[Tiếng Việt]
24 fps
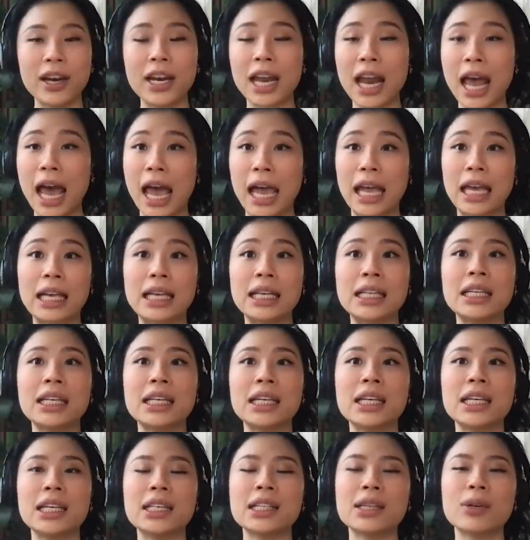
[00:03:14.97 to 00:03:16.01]
vận hành
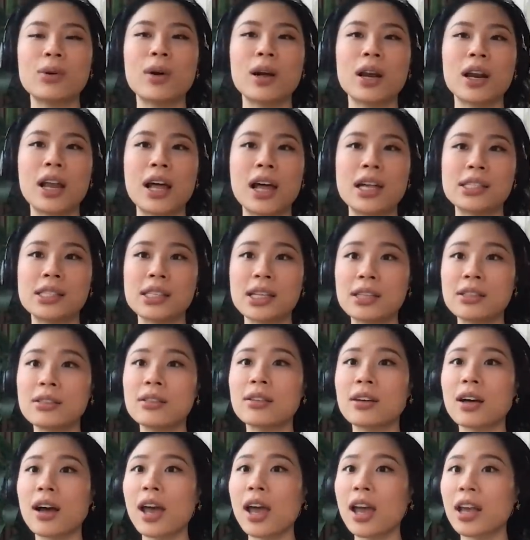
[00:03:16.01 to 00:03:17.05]
hoặc là xây
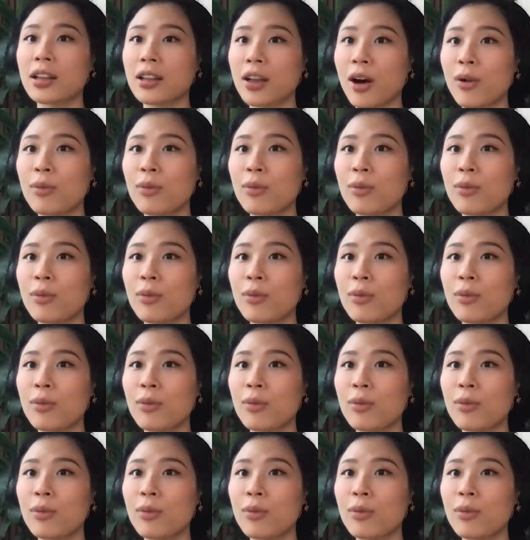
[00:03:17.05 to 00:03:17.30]
dựng các hệ